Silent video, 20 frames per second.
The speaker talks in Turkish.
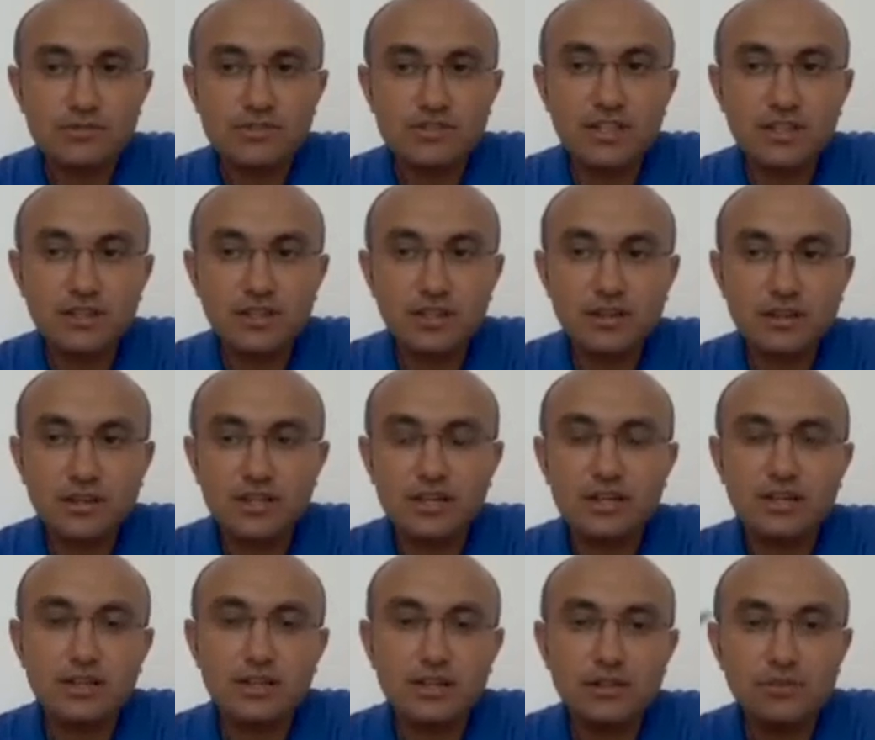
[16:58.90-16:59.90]
lazım.
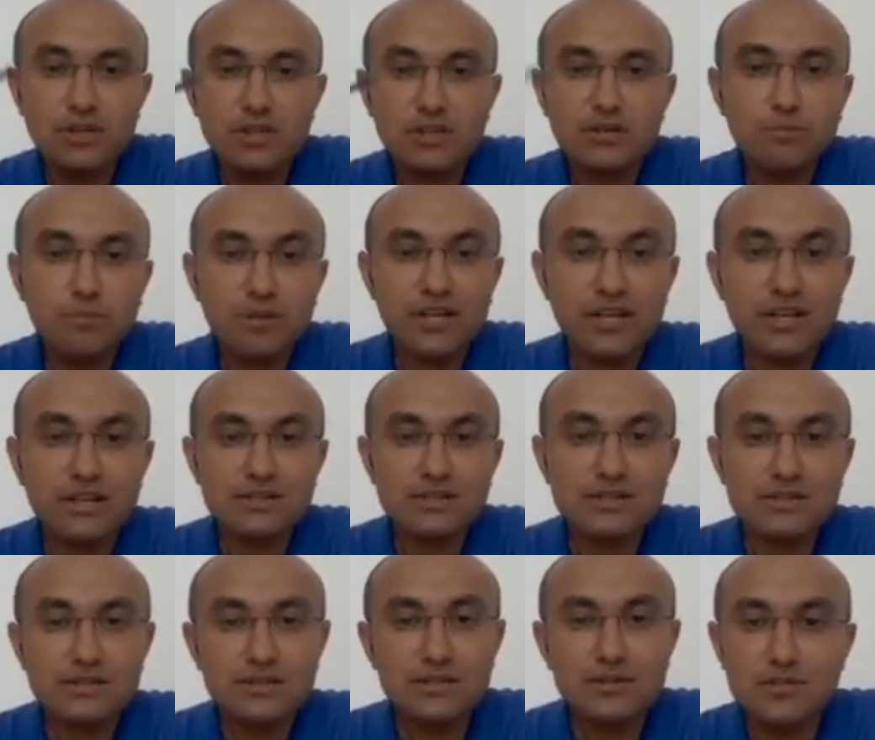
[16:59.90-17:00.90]
Zaten dikkat edin bakın
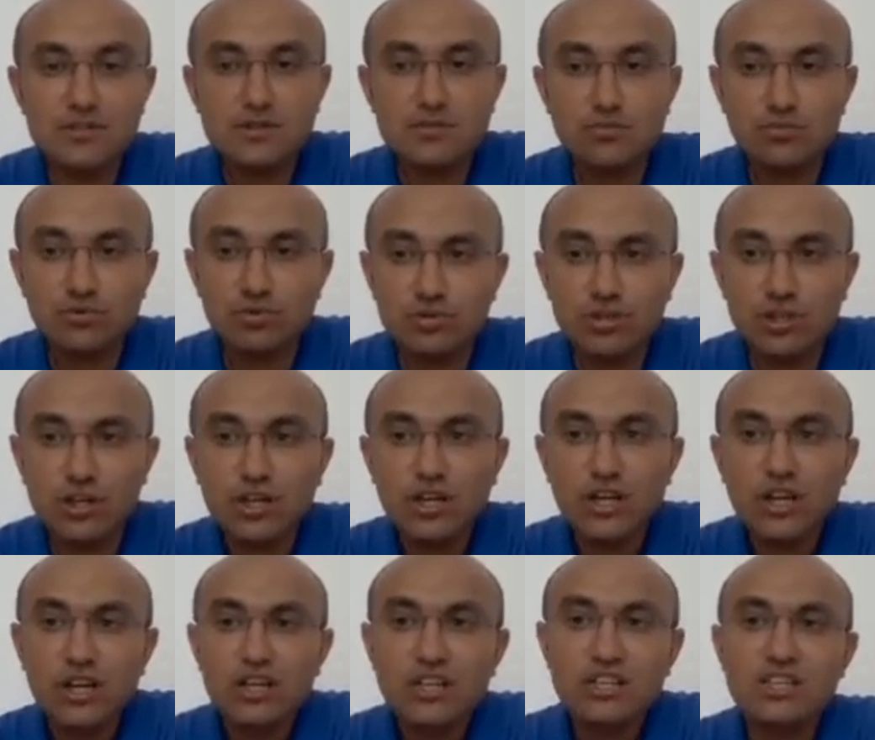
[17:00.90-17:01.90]
plan demişim
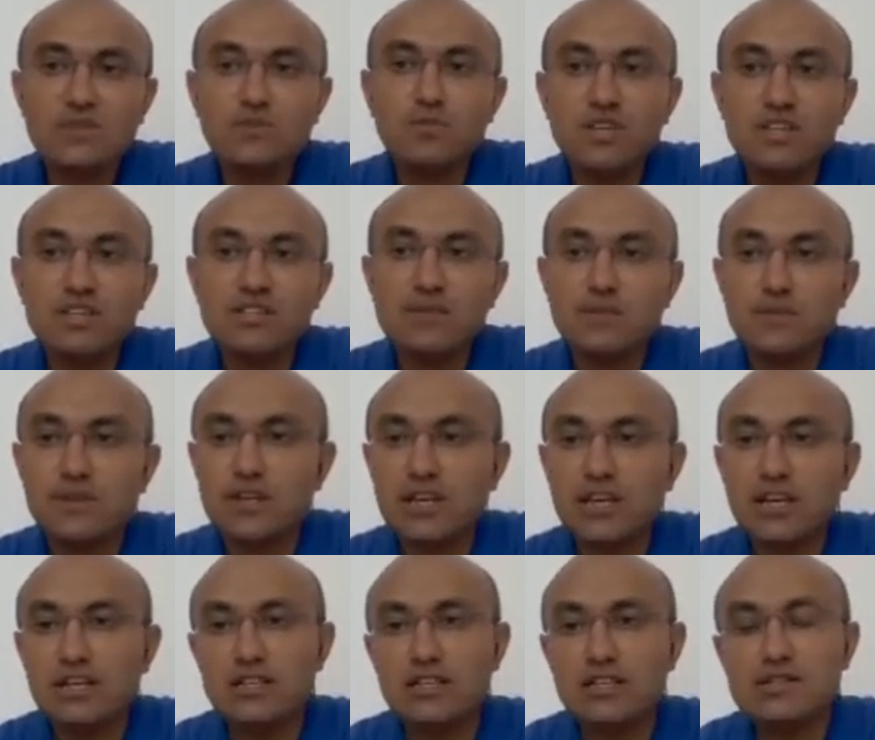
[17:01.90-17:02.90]
burada. Şimdiki
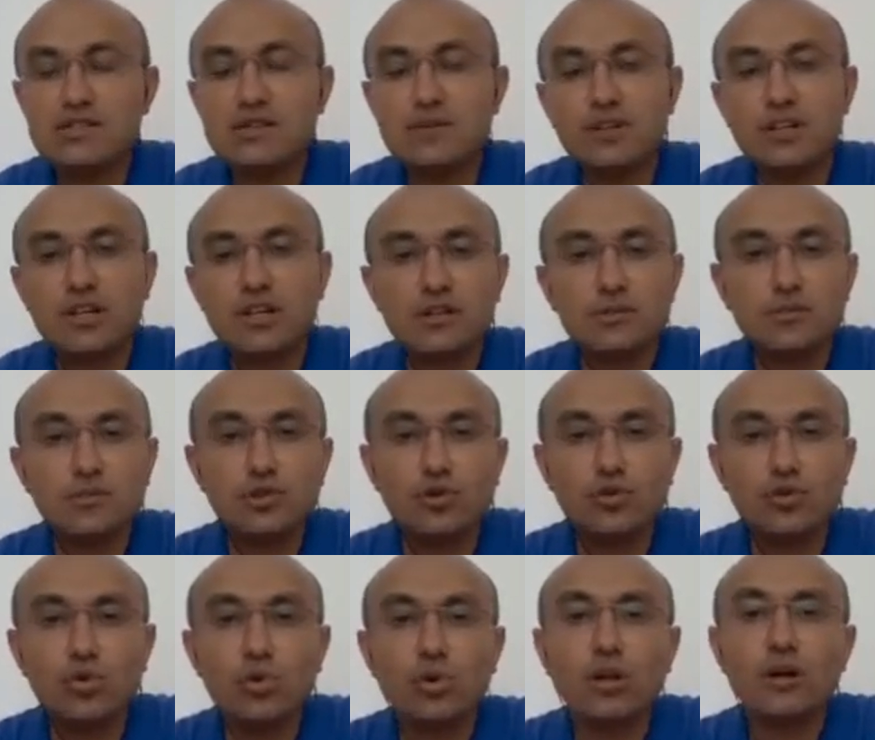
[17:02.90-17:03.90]
zamanı gelecek zaman
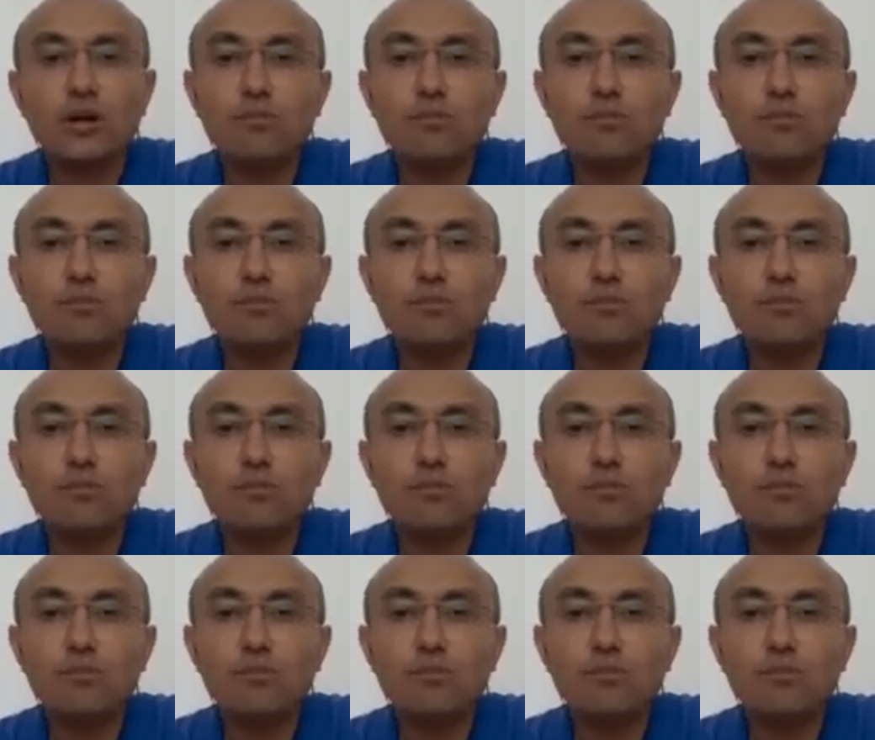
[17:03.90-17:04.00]
anlamında